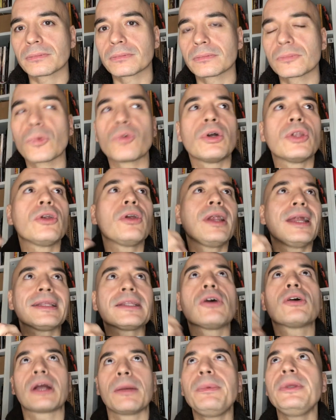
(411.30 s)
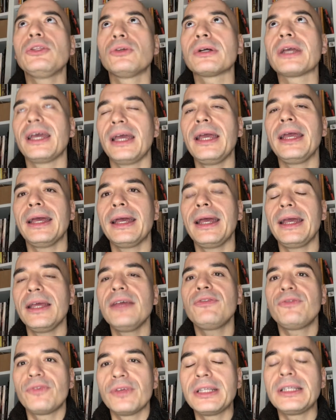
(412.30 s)
Quando l'ho letta ho capito che è
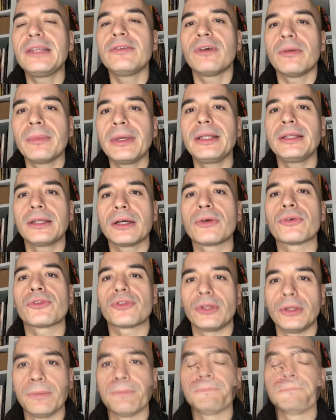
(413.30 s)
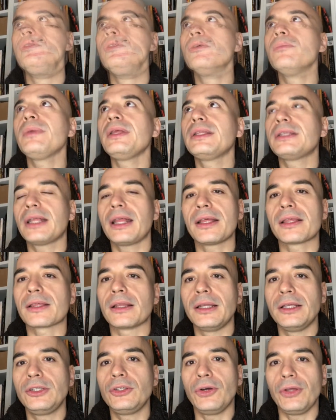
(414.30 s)
effettivamente così. Non mi
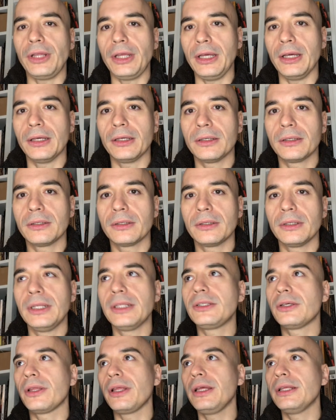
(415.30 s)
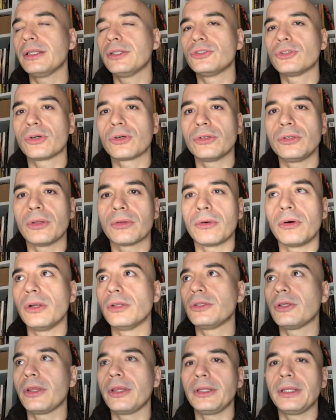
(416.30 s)
interessano le teorie, le teorie del gioco di ruolo, le
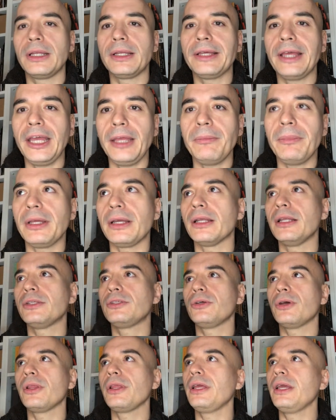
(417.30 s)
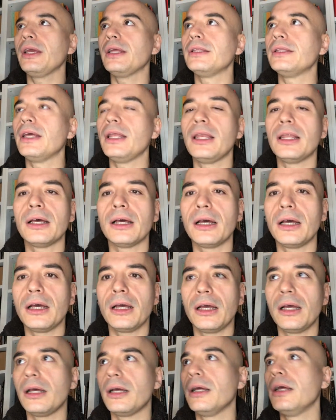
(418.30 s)
teorie del gaming, le teorie
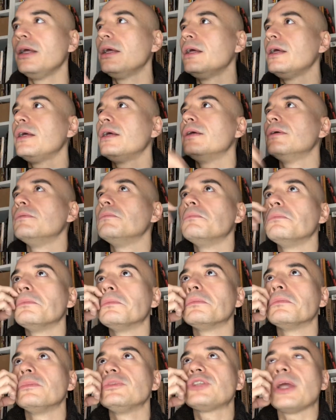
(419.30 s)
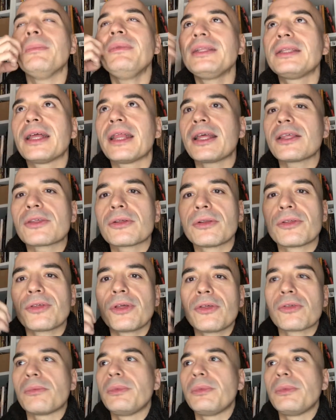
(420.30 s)
del... Mm, cioè mi interessano nel senso, mi